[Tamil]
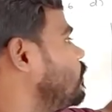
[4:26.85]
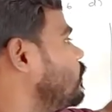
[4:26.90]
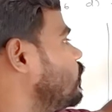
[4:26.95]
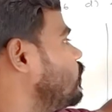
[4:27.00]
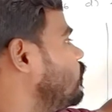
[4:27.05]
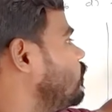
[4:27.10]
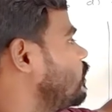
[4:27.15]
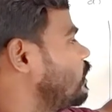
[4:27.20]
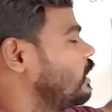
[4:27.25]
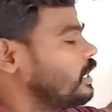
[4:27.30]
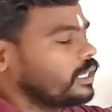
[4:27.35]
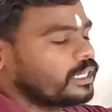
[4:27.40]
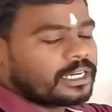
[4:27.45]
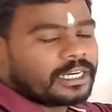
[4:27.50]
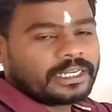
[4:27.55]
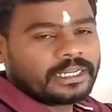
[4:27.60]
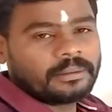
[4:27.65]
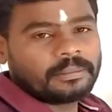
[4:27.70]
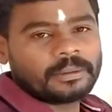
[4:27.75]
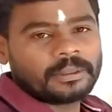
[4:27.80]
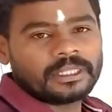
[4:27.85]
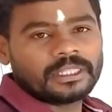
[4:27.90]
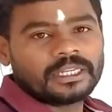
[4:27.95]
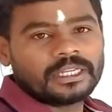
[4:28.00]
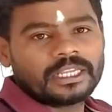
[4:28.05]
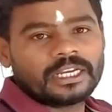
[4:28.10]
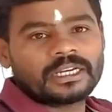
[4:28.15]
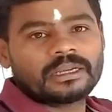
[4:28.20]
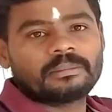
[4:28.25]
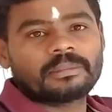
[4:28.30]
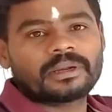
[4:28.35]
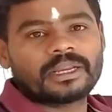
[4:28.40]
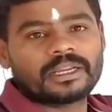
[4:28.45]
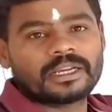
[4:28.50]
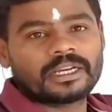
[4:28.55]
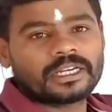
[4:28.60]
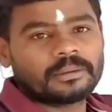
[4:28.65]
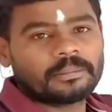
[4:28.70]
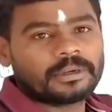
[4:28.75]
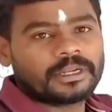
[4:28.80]
இதோட ரெட்டைப்படை இருக்கிற நம்பரில்
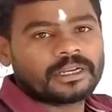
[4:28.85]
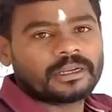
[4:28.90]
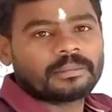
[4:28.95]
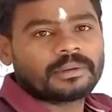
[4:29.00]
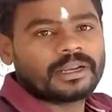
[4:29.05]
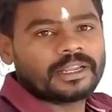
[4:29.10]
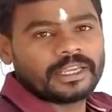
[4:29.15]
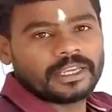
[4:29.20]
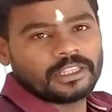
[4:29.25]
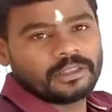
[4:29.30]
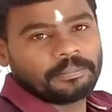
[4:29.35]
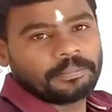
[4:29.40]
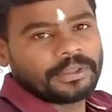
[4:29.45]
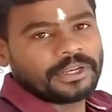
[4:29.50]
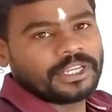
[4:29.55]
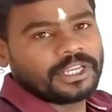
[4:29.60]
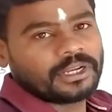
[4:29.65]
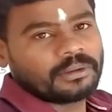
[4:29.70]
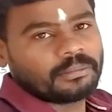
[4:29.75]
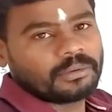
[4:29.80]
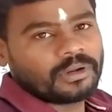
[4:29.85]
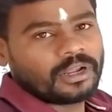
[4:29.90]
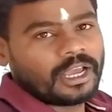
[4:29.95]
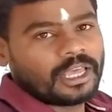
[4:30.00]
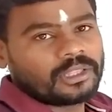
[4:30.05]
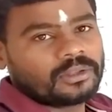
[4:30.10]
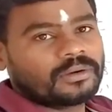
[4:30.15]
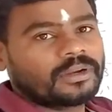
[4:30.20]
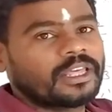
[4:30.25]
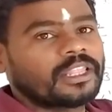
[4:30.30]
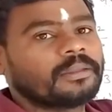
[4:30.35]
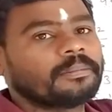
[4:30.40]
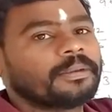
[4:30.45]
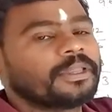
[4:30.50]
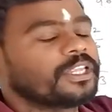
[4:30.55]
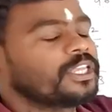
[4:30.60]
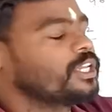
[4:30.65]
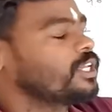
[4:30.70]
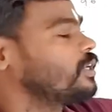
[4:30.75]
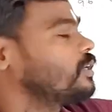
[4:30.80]
ரெட்டைப்படை நம்பரில் எது பெரிய நம்பரோ அதோட அதை
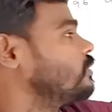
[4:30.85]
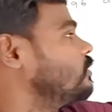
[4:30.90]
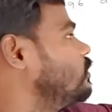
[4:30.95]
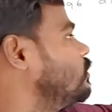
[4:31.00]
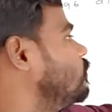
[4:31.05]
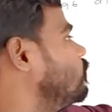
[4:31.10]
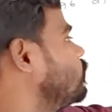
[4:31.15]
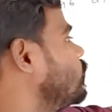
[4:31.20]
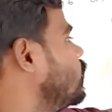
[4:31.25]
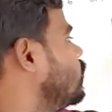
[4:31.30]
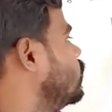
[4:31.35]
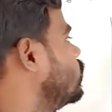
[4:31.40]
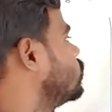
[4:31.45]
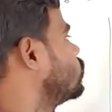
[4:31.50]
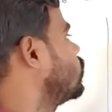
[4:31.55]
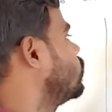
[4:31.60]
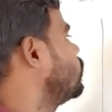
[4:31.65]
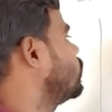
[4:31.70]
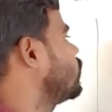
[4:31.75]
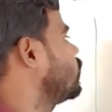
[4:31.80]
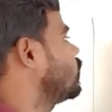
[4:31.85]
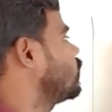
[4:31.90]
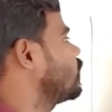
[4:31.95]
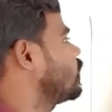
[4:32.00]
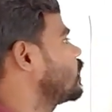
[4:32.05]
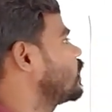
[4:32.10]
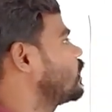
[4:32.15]
பெருக்கிக்கிறணும் ஸோ இப்போ இருக்கிற